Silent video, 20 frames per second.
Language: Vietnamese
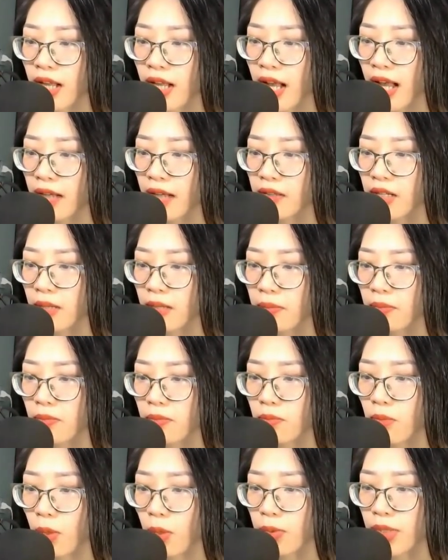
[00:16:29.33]
Hàng Lập
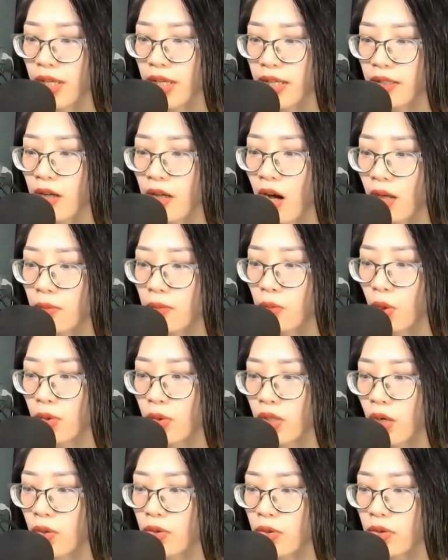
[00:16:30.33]
bỗng nhiên hỏi
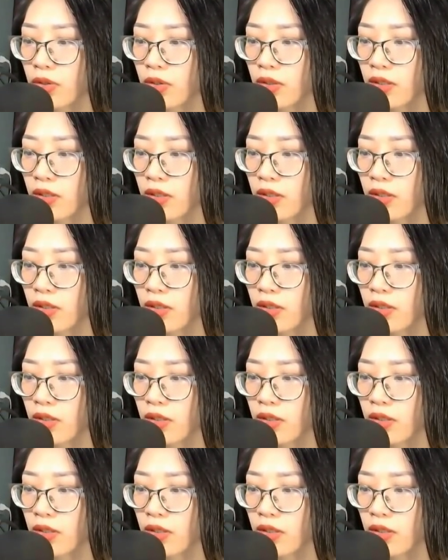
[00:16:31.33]
một câu.